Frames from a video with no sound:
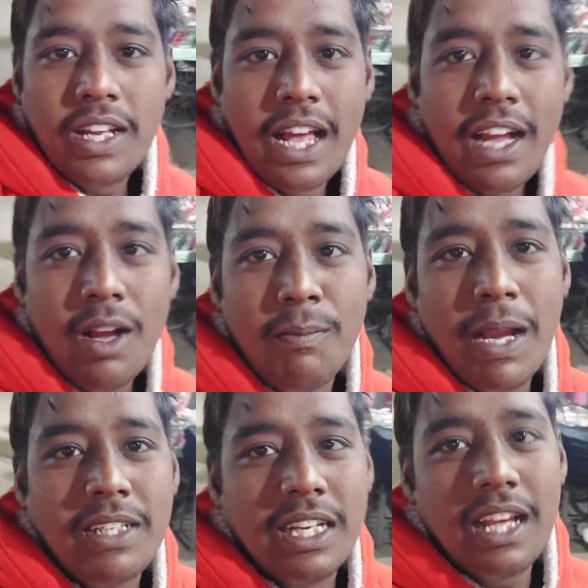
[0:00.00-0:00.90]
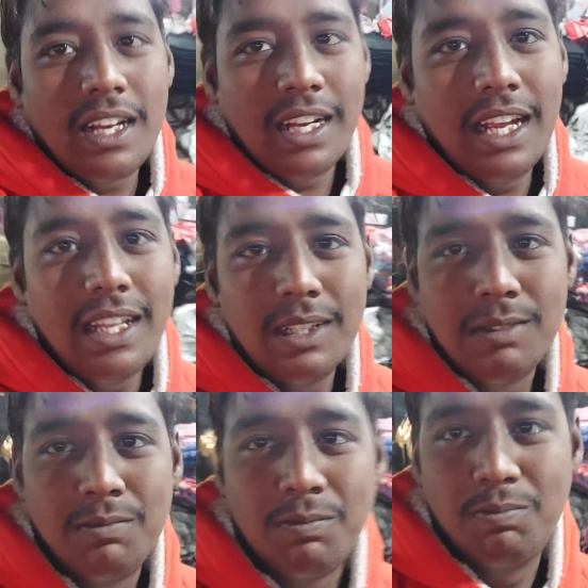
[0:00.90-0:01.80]
भाई आ गया बाइक चला कर आए
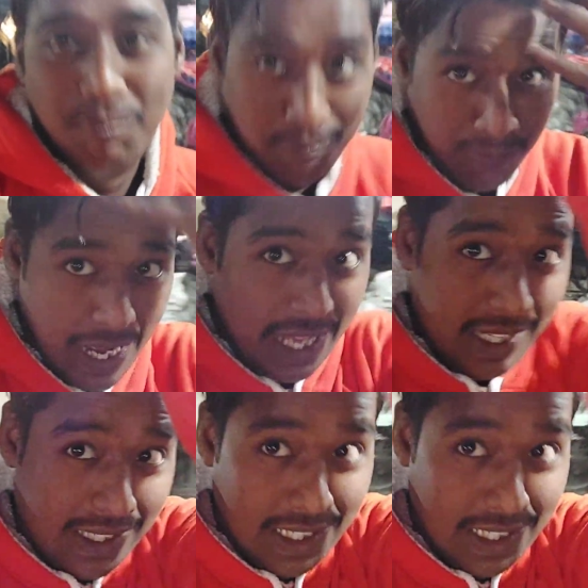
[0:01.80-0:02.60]
बाल